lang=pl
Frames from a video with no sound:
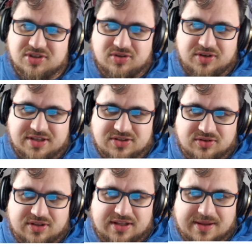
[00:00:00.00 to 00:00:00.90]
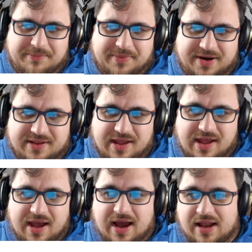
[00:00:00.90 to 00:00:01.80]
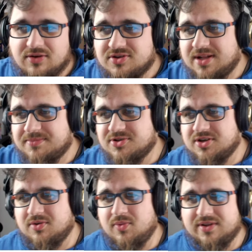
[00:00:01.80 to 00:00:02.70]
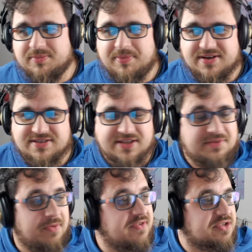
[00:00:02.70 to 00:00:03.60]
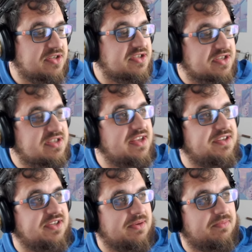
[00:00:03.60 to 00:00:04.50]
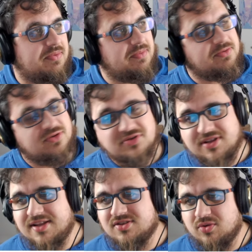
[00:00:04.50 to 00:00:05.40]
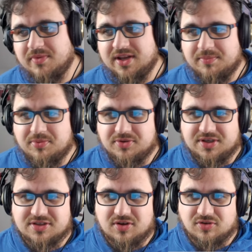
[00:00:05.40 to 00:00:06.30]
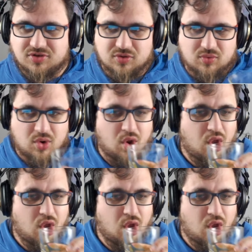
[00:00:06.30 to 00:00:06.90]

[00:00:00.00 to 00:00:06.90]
że to jest not a number, ale już na przykład parse int powie, że to jest 16, bo po prostu znalazł numer i później skończył.